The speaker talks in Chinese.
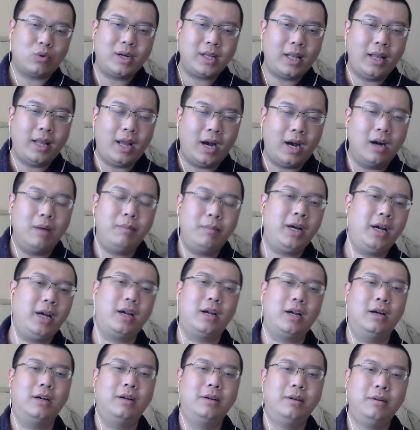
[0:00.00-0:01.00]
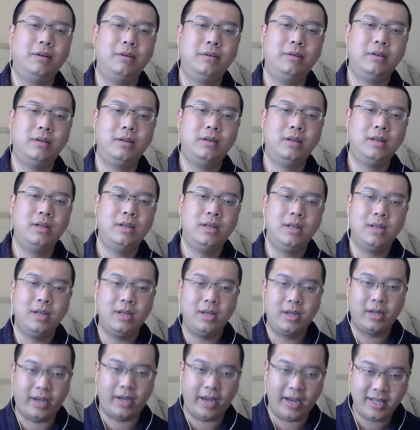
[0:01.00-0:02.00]
了两个麦克，
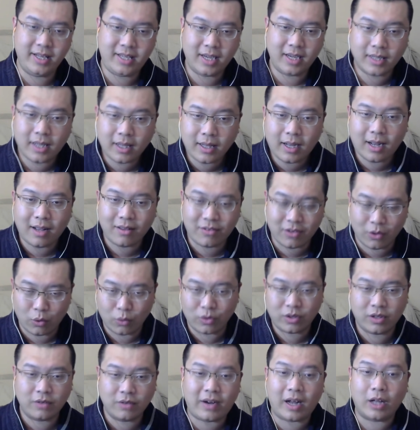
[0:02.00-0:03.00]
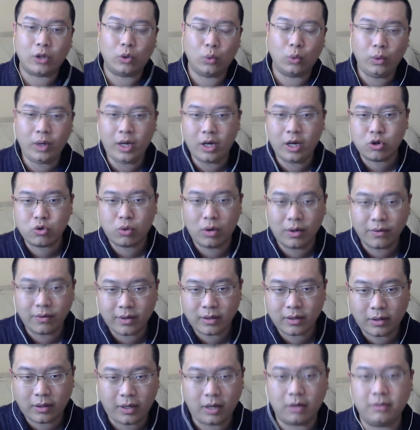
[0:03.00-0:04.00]
给加拿大走司法独立创造
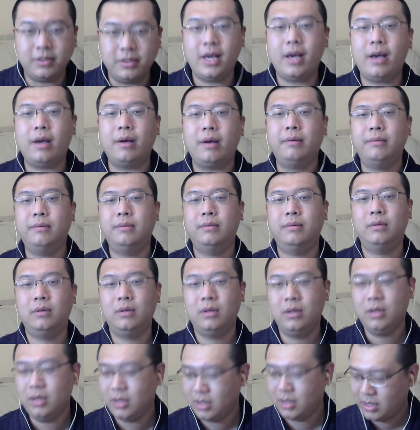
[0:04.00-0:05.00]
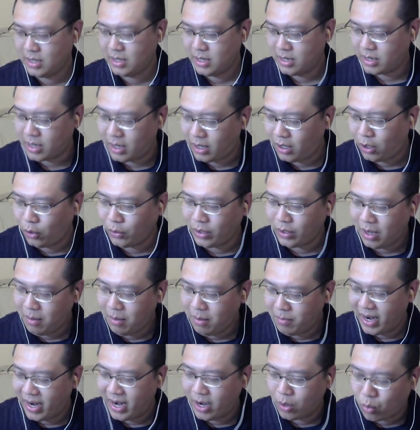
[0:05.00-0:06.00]
了条件。然后呢，
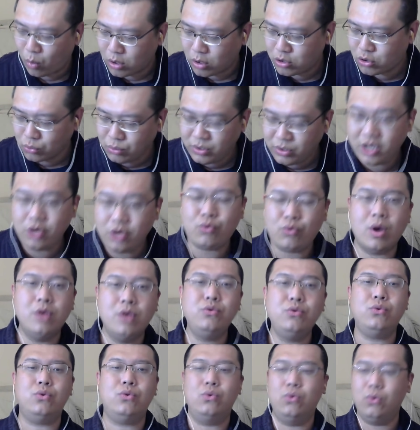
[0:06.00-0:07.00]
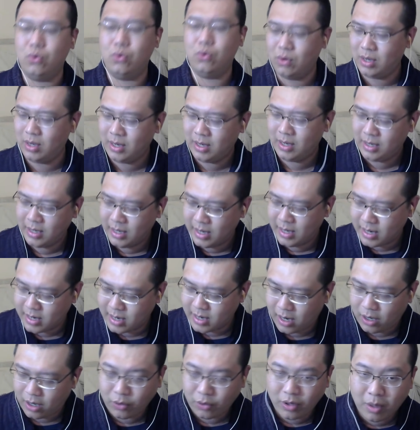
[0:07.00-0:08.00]
美国中期选举，
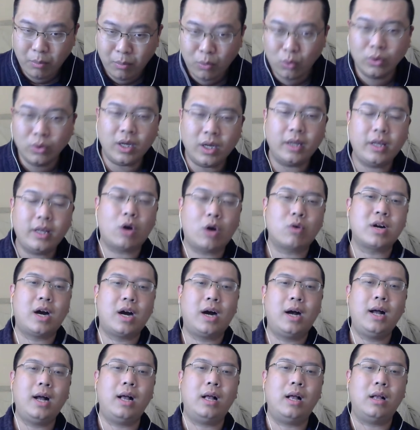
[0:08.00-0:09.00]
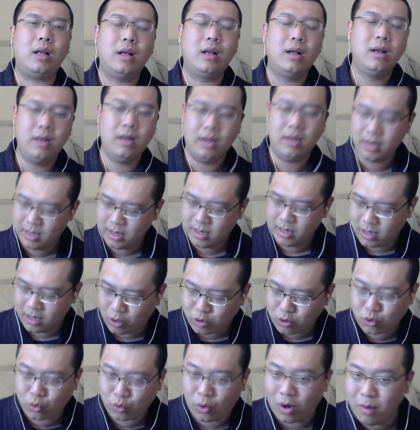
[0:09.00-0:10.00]
然后呢，穆勒调查案，然后
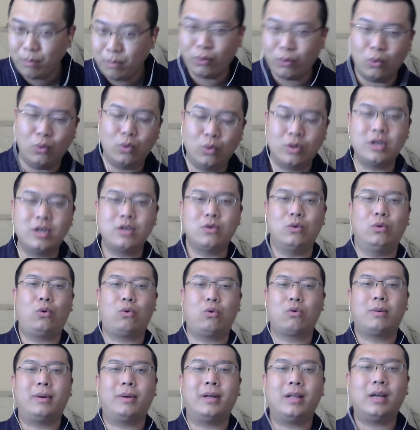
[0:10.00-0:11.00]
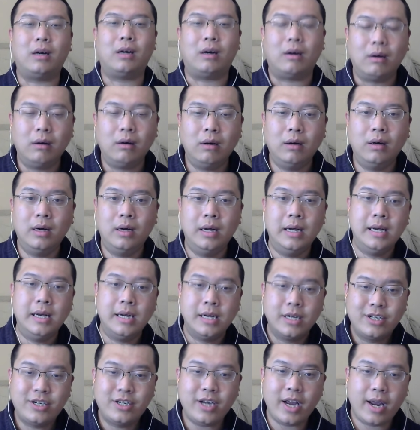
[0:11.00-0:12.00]
川普这种胡说八道。
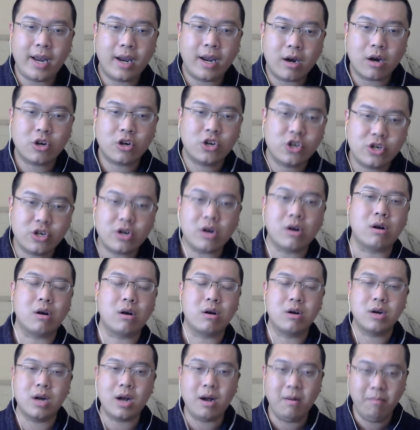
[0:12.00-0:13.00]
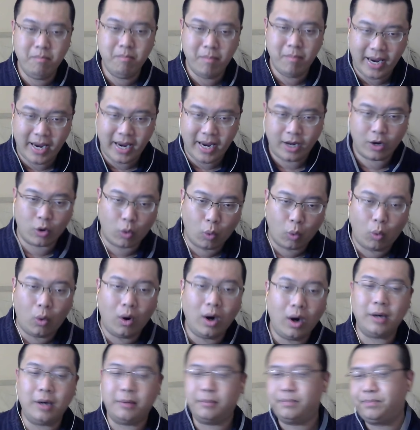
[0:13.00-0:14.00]
这个事儿让美
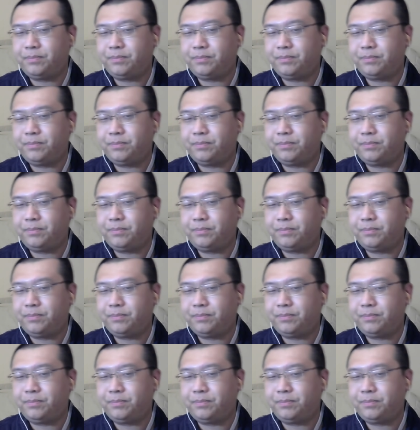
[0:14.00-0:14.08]
国，